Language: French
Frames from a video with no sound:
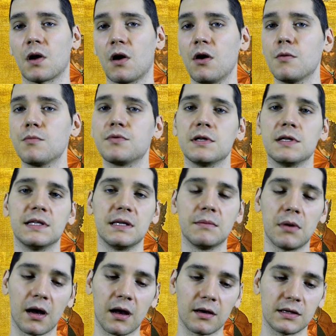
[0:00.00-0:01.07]
hop, il,
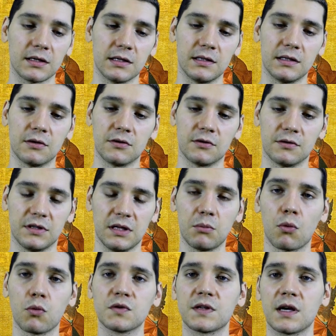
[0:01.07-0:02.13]

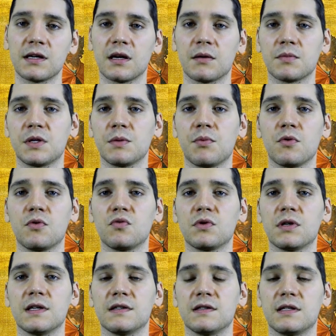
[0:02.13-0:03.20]
débroussaille un petit peu
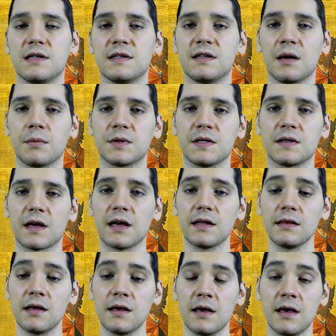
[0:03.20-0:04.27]
toutes les, herbes qui traînent.